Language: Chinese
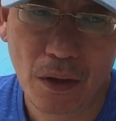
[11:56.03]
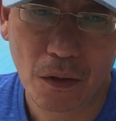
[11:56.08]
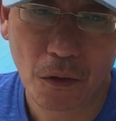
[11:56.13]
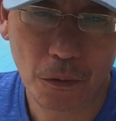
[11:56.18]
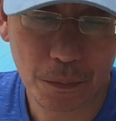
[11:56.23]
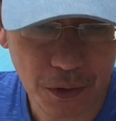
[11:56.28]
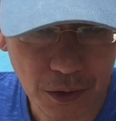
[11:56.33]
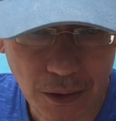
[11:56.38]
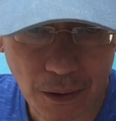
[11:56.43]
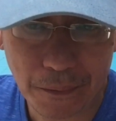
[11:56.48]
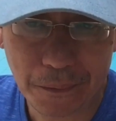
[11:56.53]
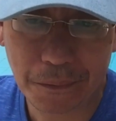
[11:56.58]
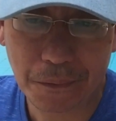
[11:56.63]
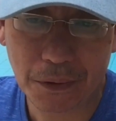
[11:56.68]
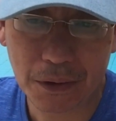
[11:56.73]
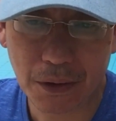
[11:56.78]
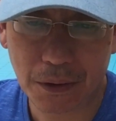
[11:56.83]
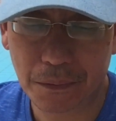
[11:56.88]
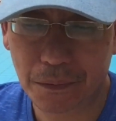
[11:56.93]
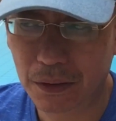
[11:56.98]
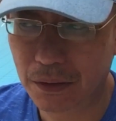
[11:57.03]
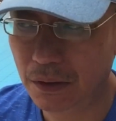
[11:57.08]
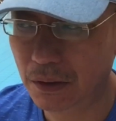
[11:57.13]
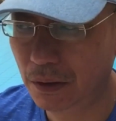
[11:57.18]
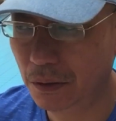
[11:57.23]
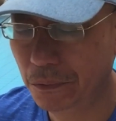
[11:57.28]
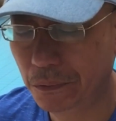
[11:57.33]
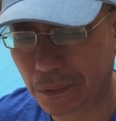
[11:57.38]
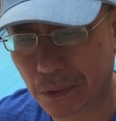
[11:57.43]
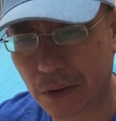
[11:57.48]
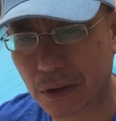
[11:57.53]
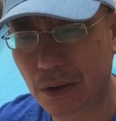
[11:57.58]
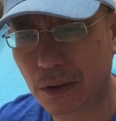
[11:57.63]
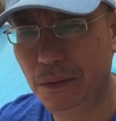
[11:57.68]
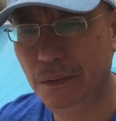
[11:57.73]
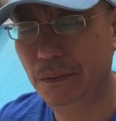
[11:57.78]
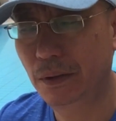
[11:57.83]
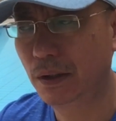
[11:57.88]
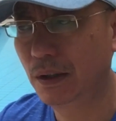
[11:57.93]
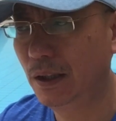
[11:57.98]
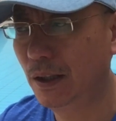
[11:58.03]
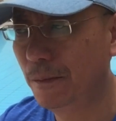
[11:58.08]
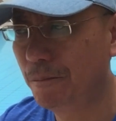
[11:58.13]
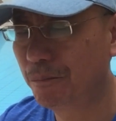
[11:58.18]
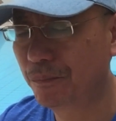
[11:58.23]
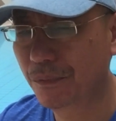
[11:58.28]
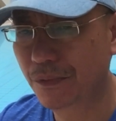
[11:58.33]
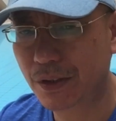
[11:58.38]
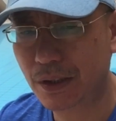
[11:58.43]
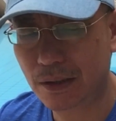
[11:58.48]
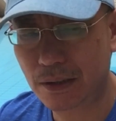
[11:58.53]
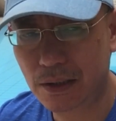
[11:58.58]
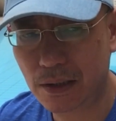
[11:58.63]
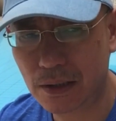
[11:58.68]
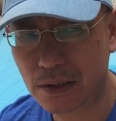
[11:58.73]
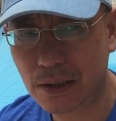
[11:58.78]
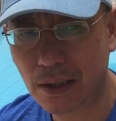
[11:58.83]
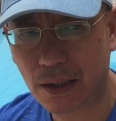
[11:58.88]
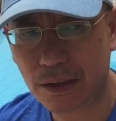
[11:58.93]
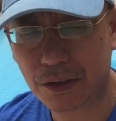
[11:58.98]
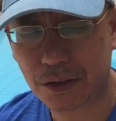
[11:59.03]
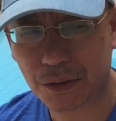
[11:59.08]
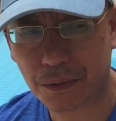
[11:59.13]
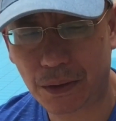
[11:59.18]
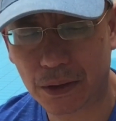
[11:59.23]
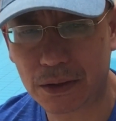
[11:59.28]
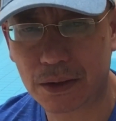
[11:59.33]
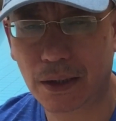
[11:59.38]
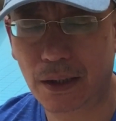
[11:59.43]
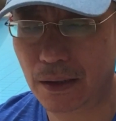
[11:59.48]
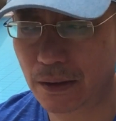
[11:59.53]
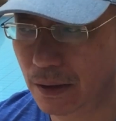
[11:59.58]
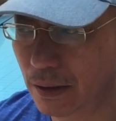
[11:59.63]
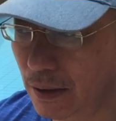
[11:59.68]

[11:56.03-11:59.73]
我们就讨论过这个问题。我认为呢，像金沙集团这样的